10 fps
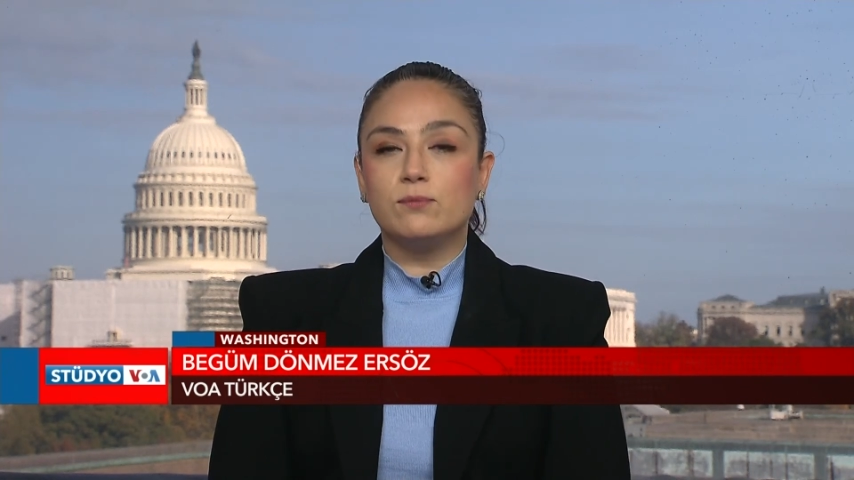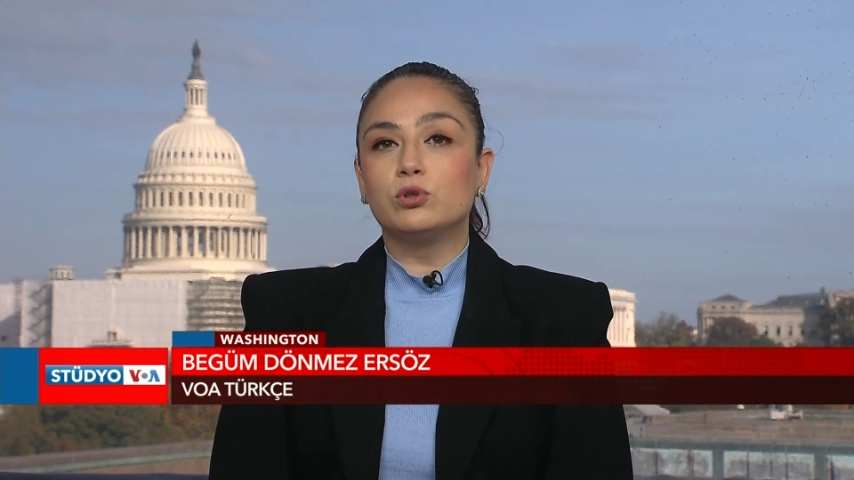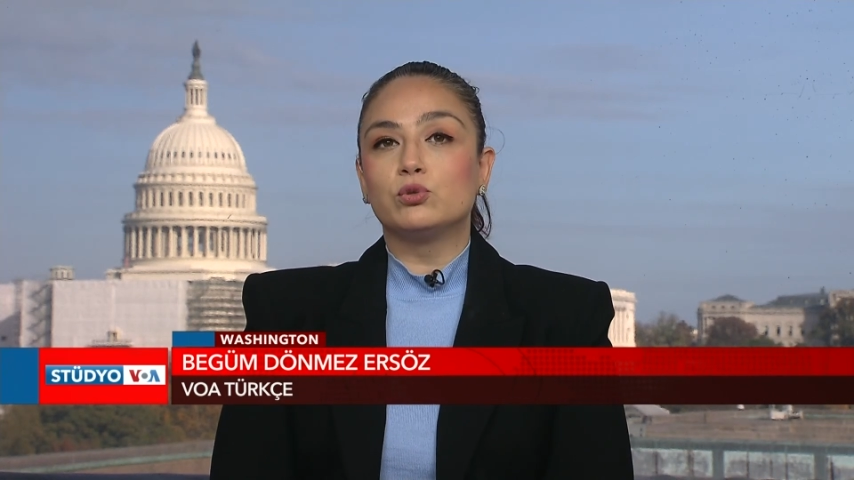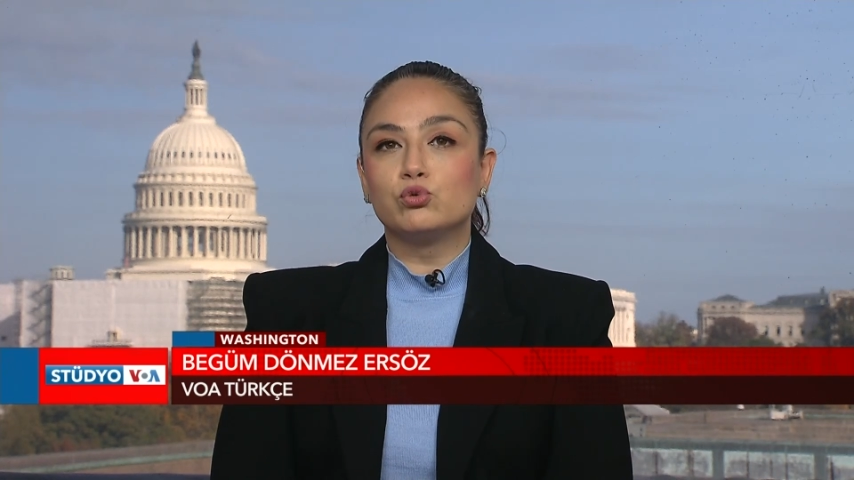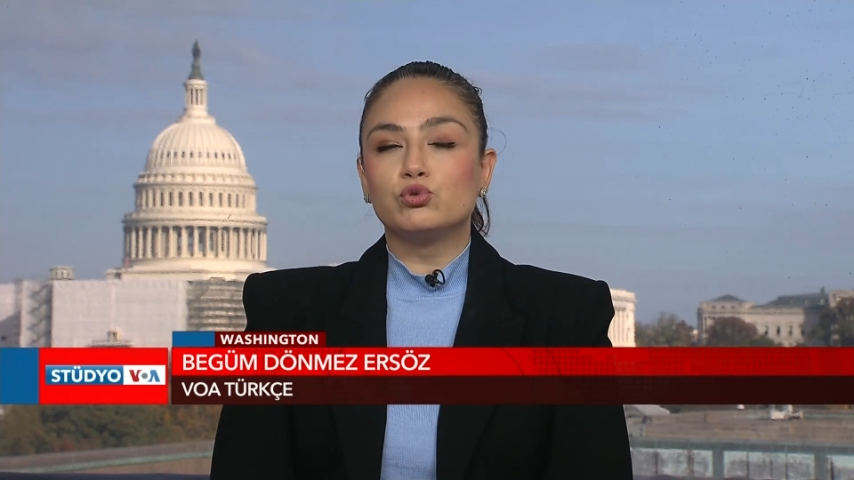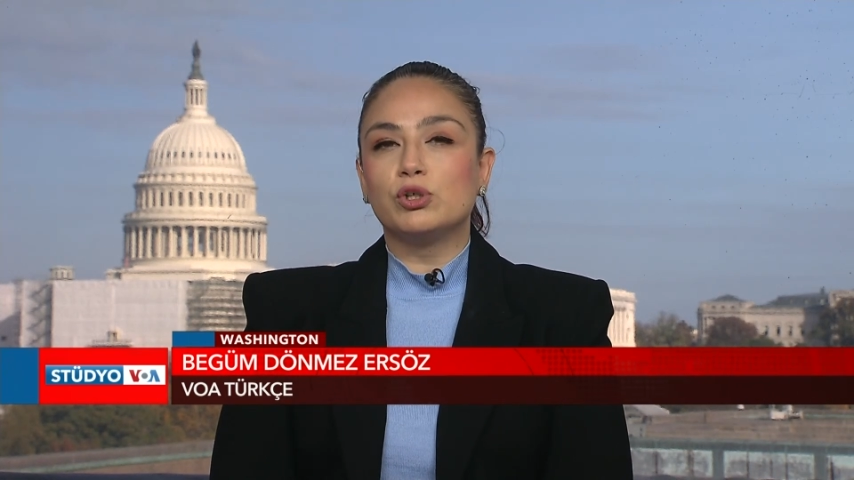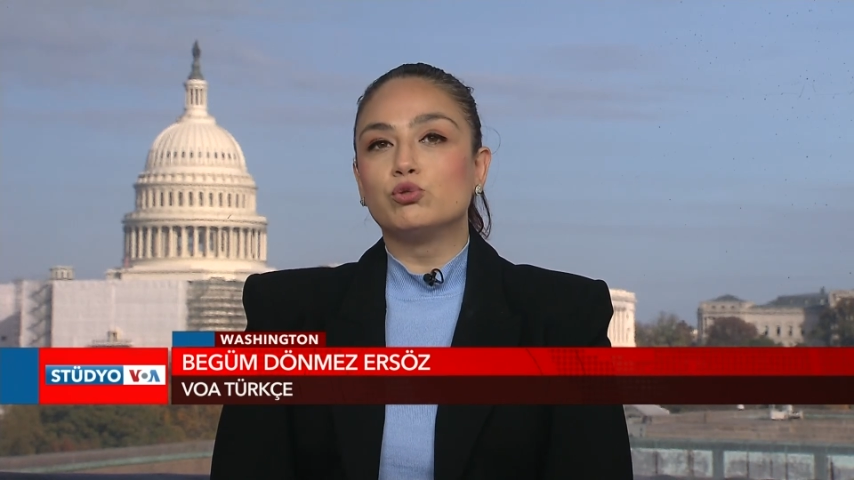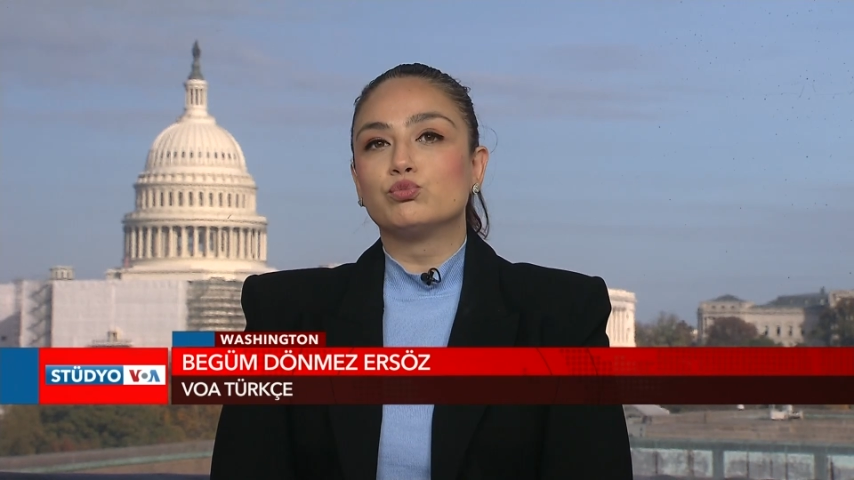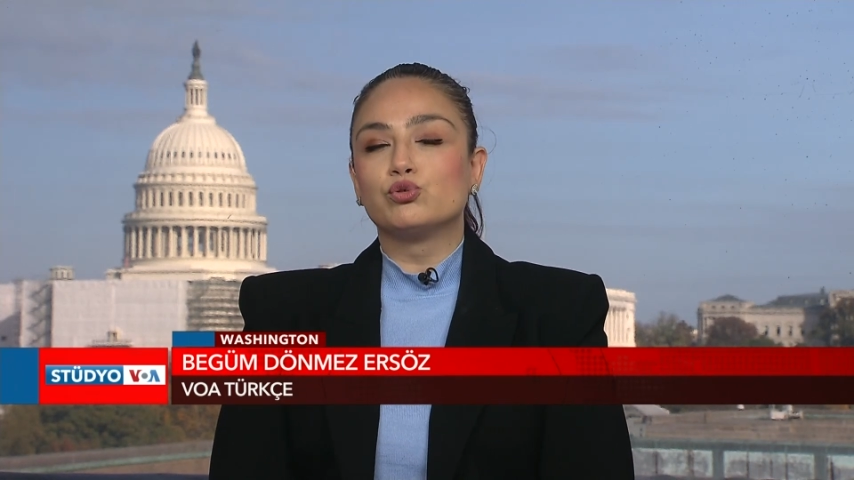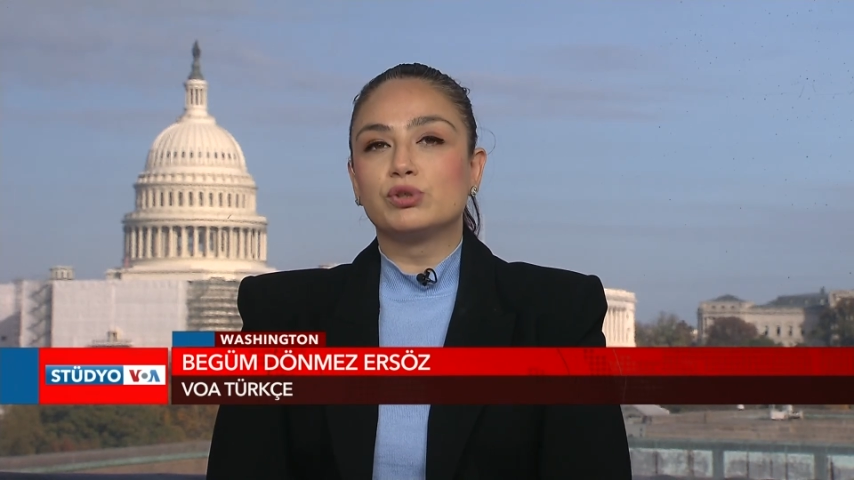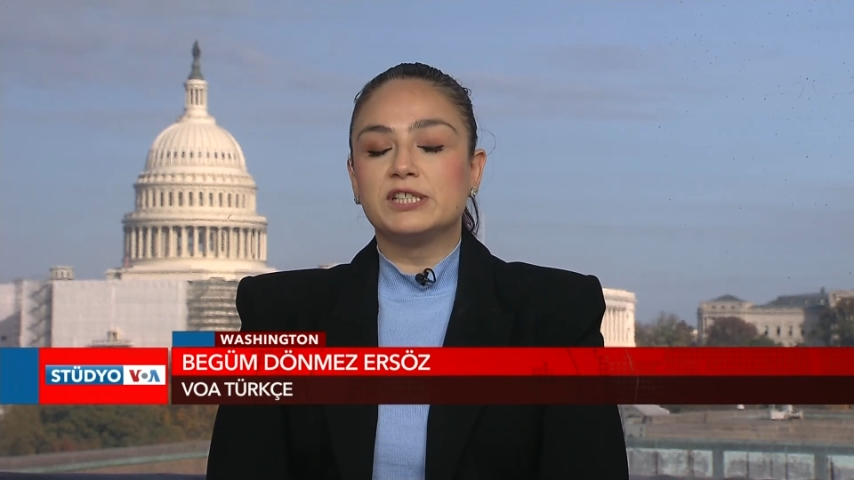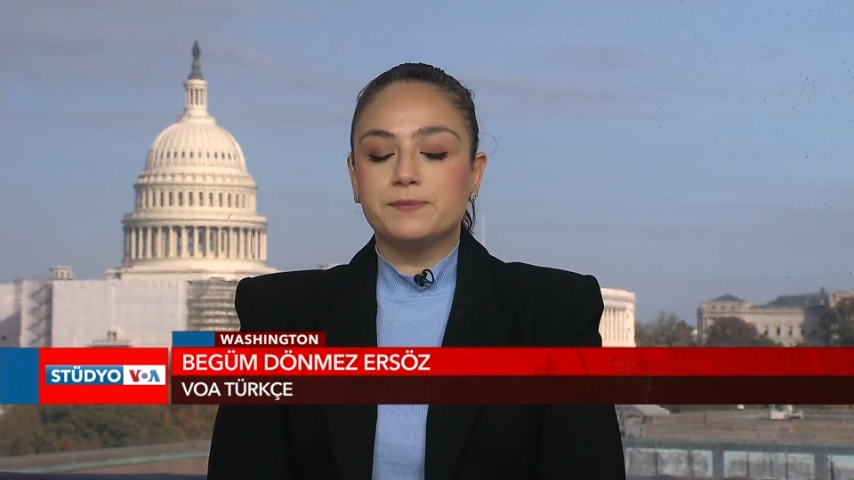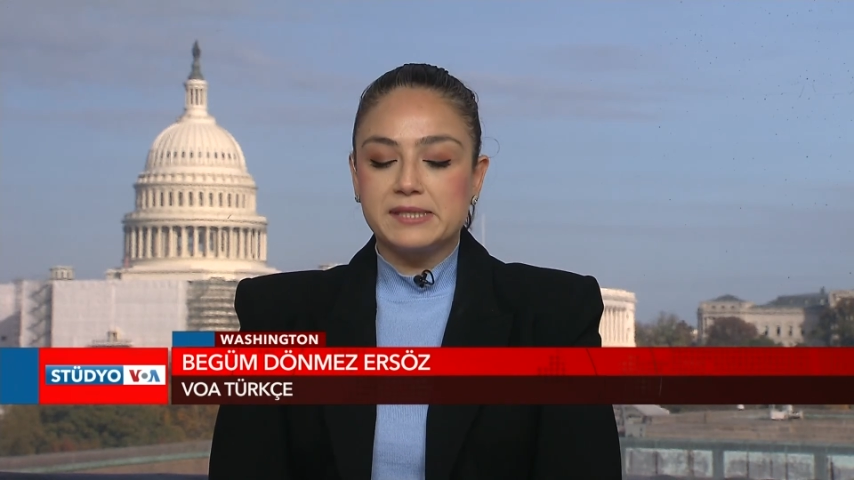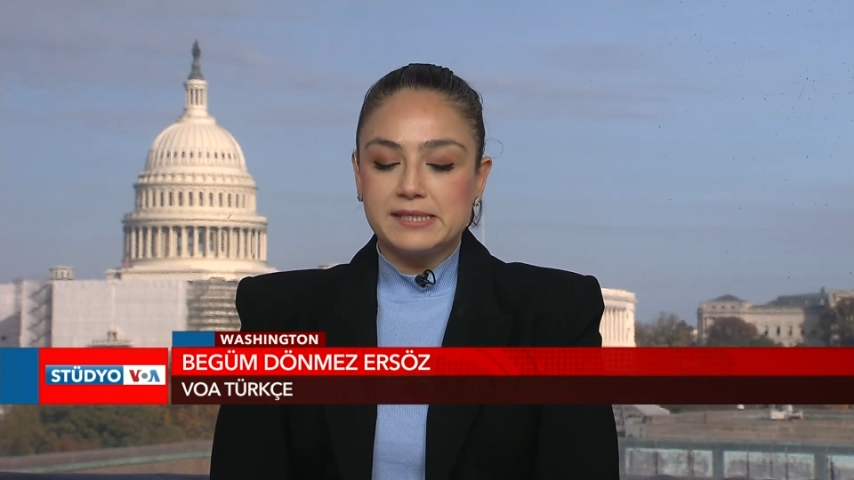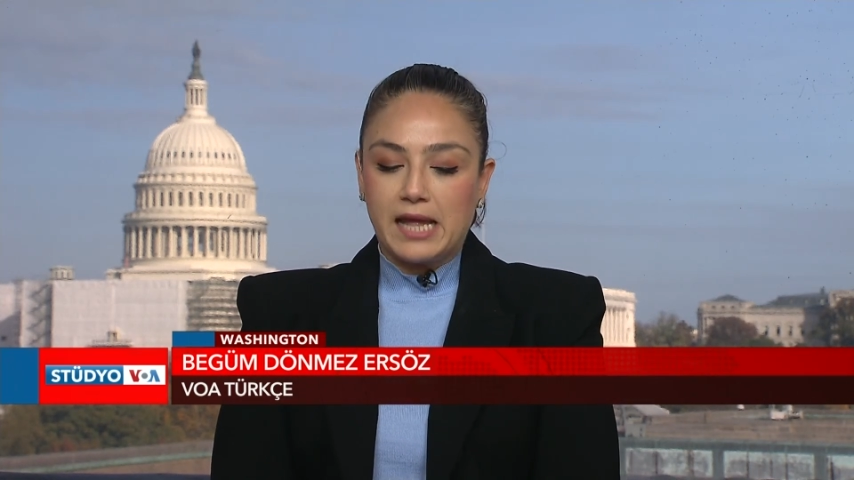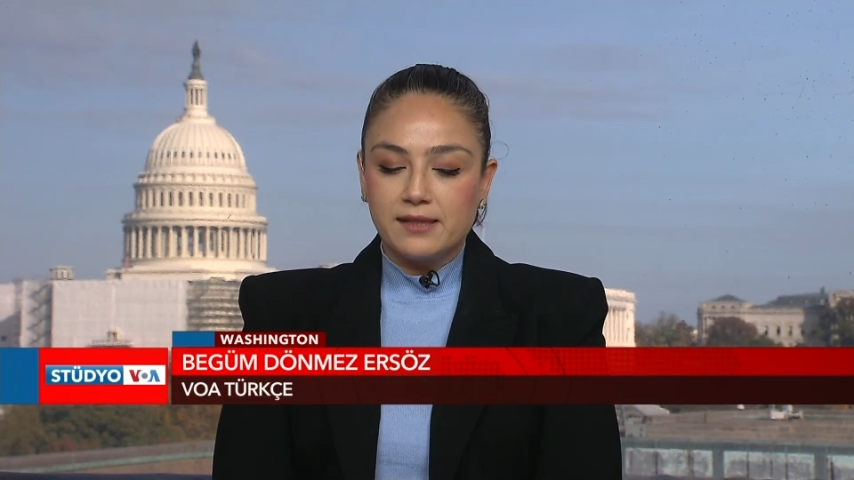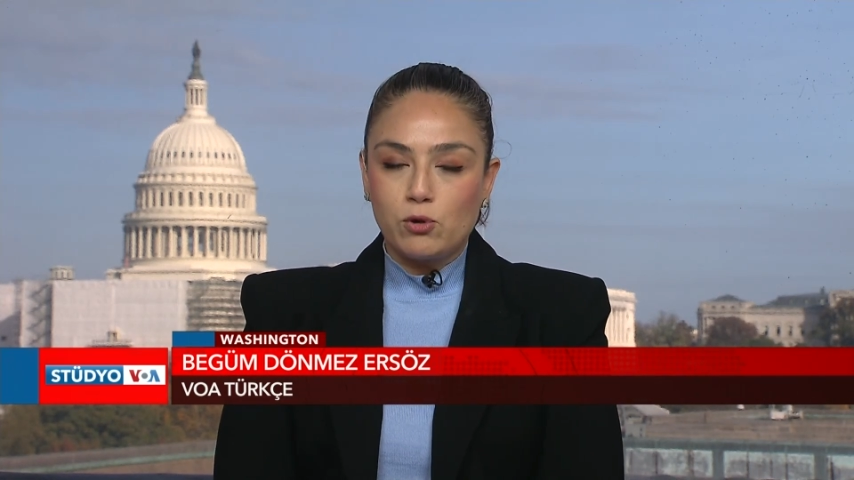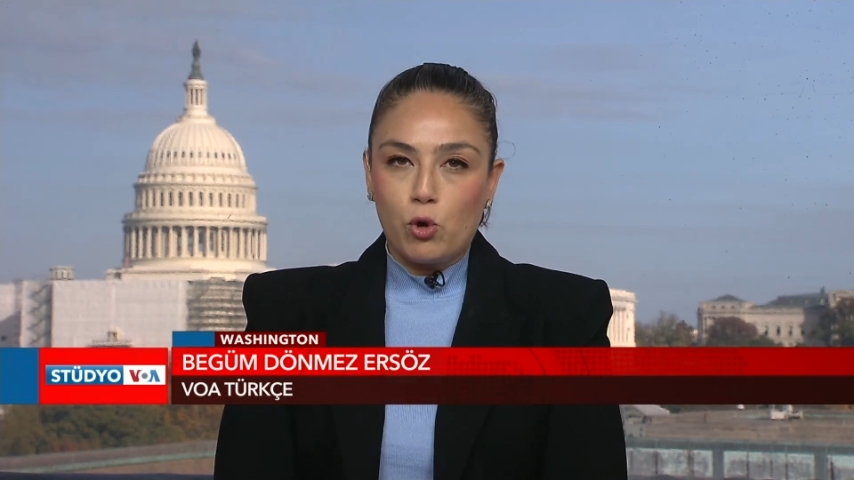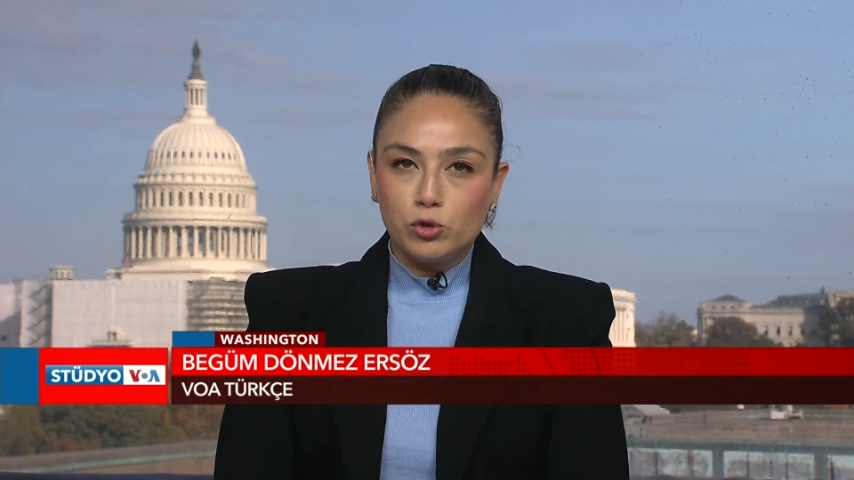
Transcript: Ama onun da umduğu kırmızı dalga